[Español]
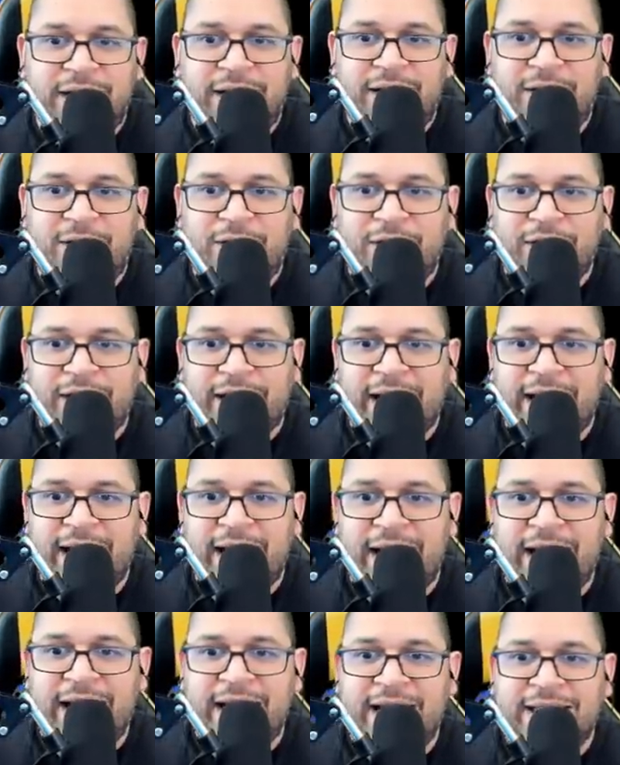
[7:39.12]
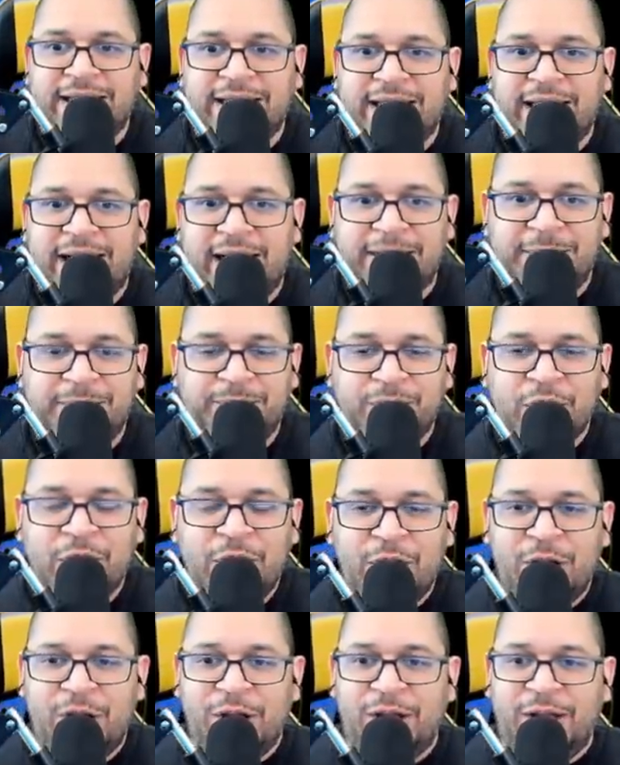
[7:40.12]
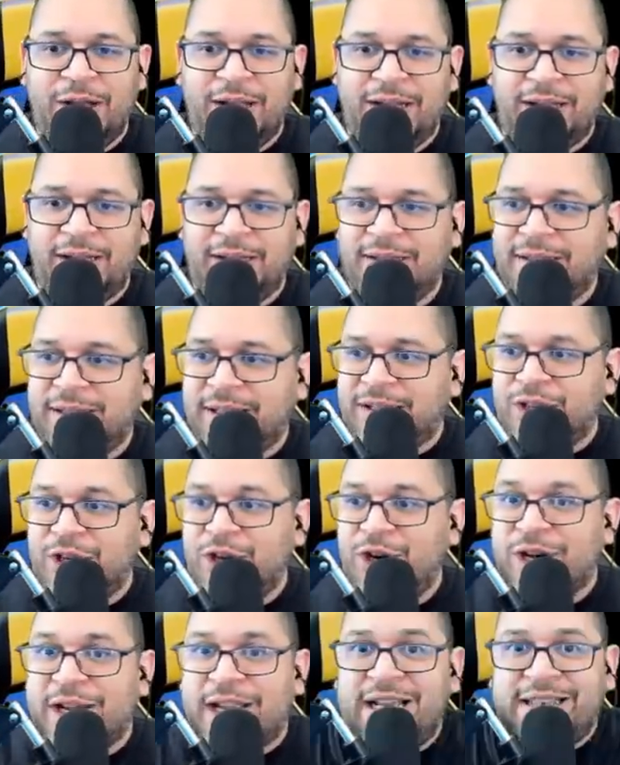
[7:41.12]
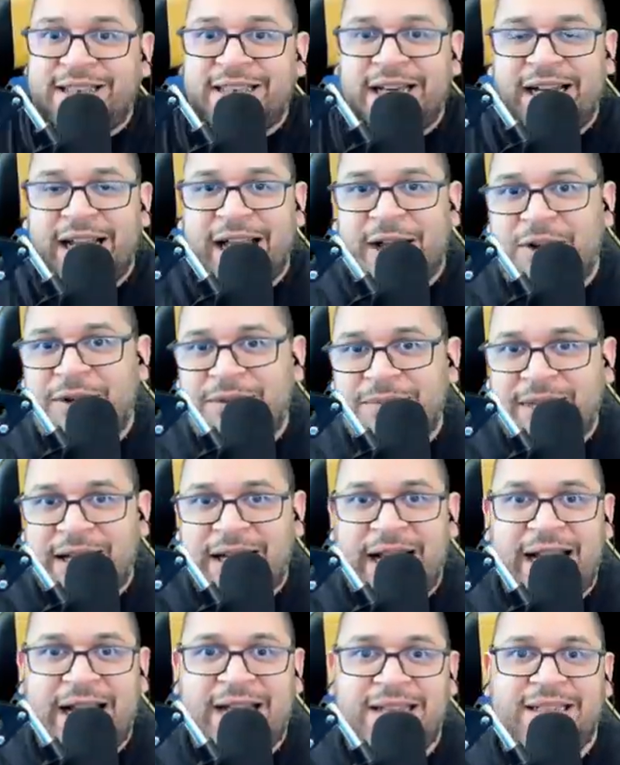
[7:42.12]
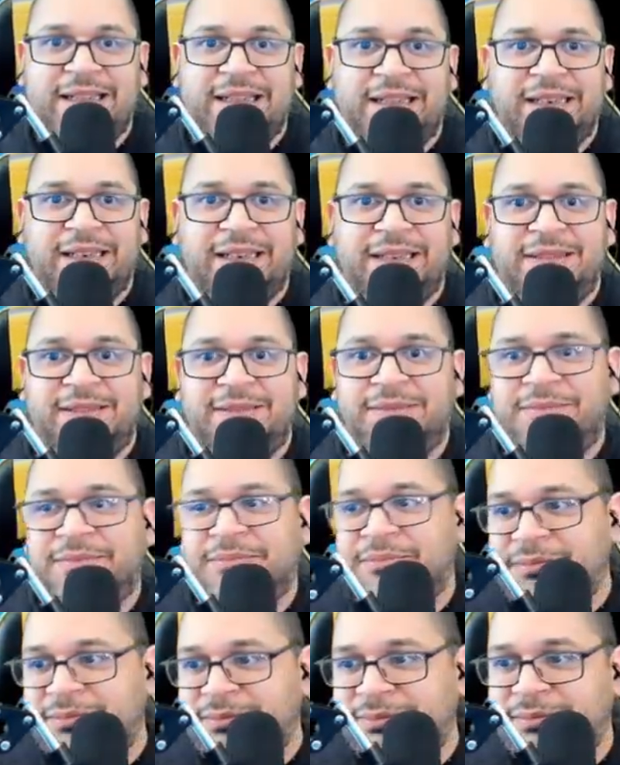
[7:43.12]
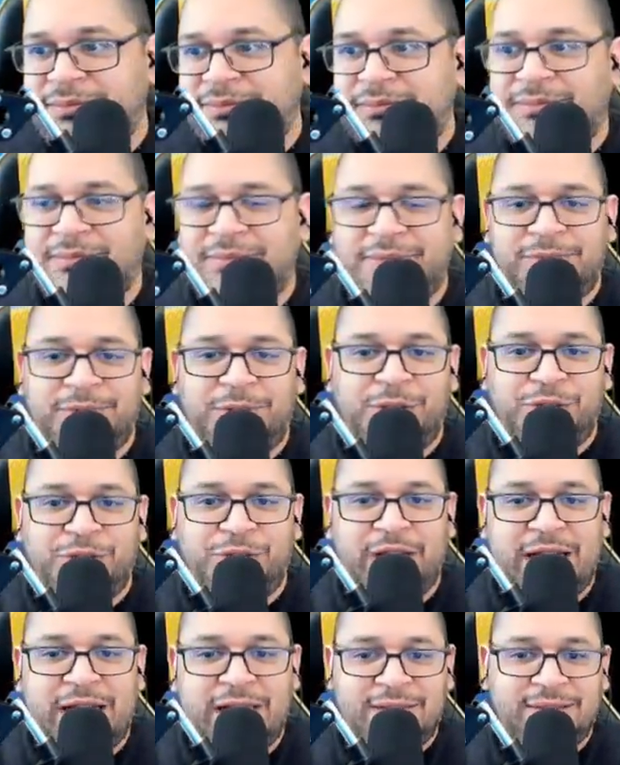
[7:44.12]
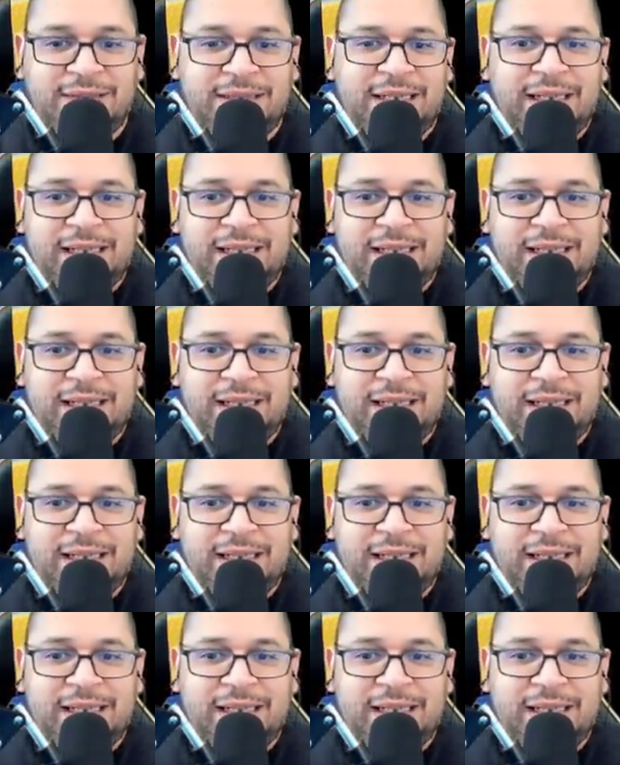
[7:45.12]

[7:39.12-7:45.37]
Ok, ahí está. Eh, eso es lo que dice el león, ¿verdad? Este, no sé.